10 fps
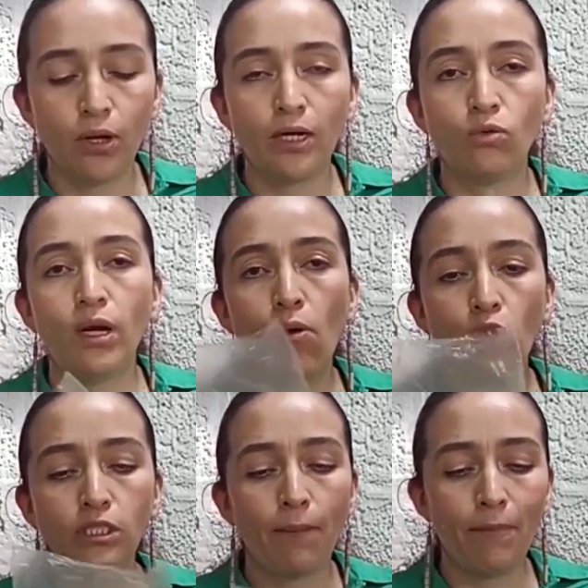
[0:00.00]
Pongan una
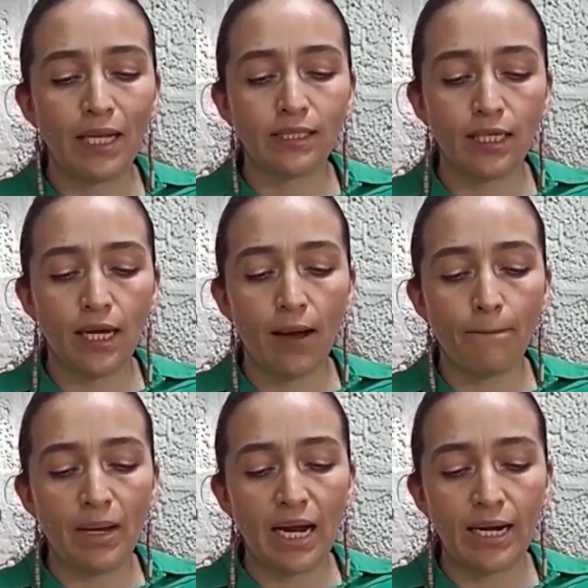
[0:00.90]
bolsa
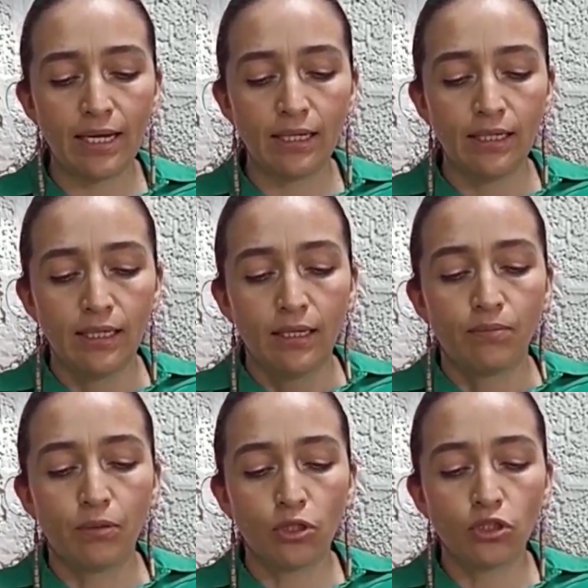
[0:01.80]
plástica para
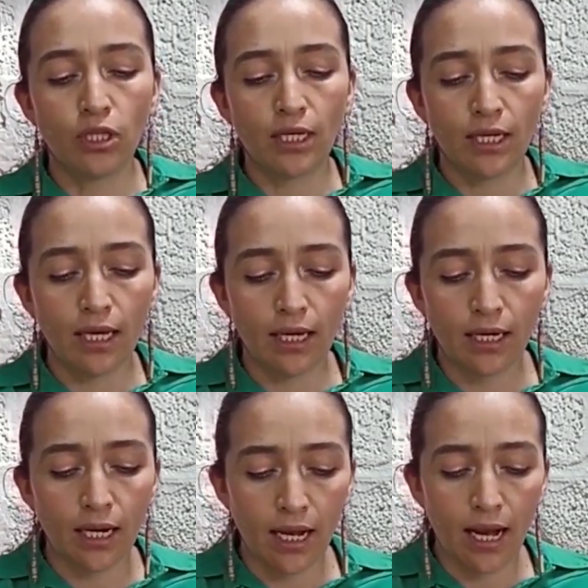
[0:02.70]

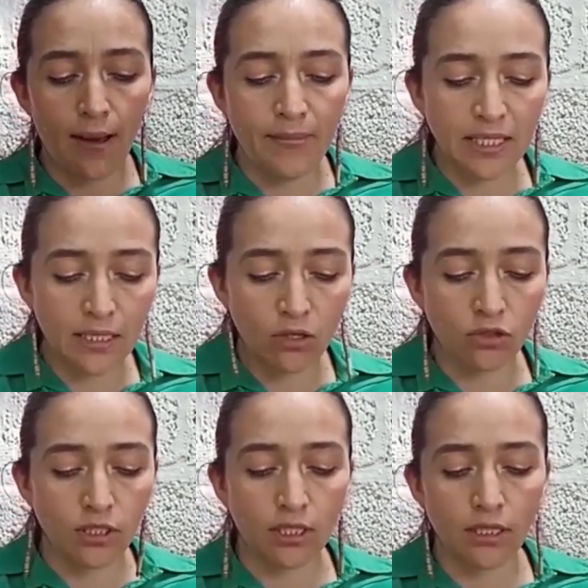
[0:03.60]
proteger la mesa
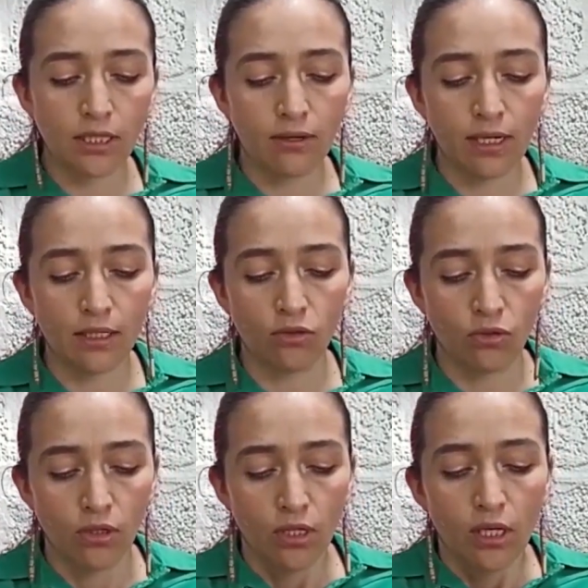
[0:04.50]
donde estén
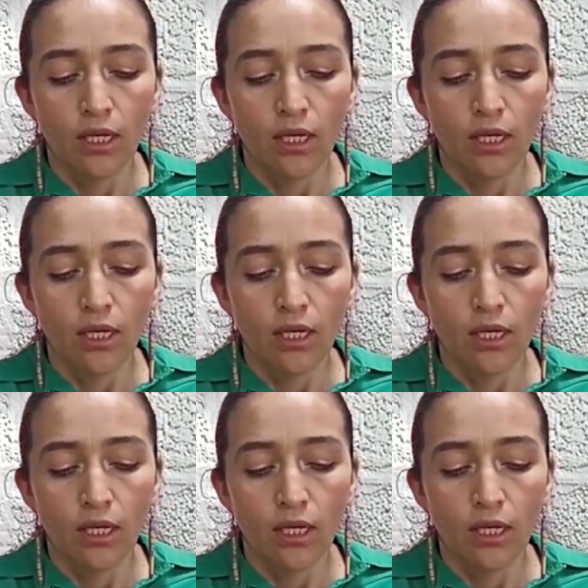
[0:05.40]
trabajando.